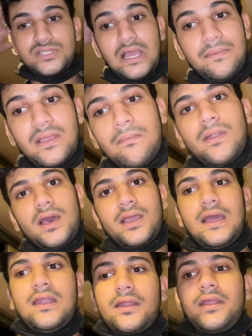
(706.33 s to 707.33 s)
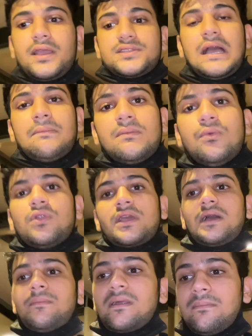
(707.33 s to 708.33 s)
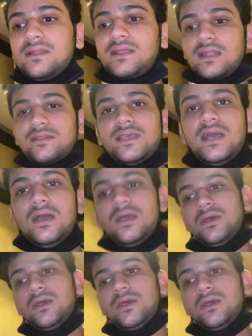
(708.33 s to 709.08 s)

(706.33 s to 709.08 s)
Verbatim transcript: चाबी का बड़ा ख्याल रखना चाबी भूल के कमरा बंद कर दिया